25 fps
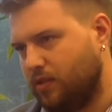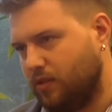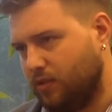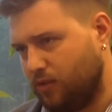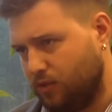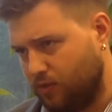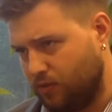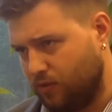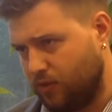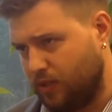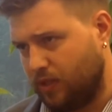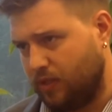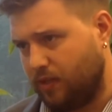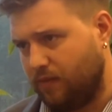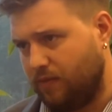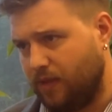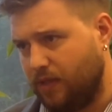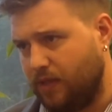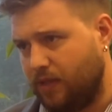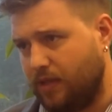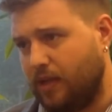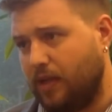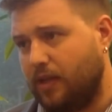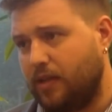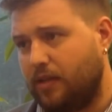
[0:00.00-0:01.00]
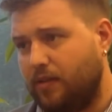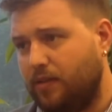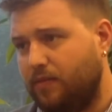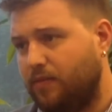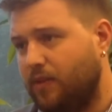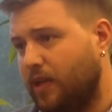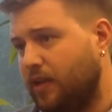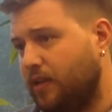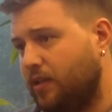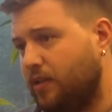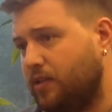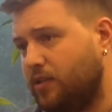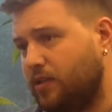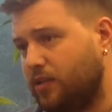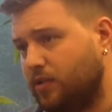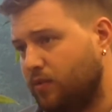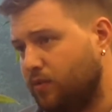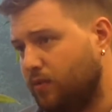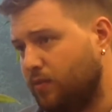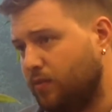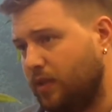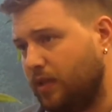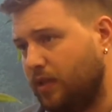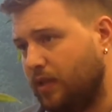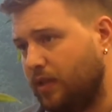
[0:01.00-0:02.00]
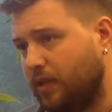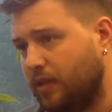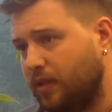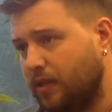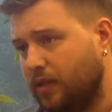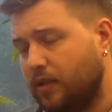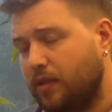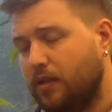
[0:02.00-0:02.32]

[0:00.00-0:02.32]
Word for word: sono già diventati 25 mila.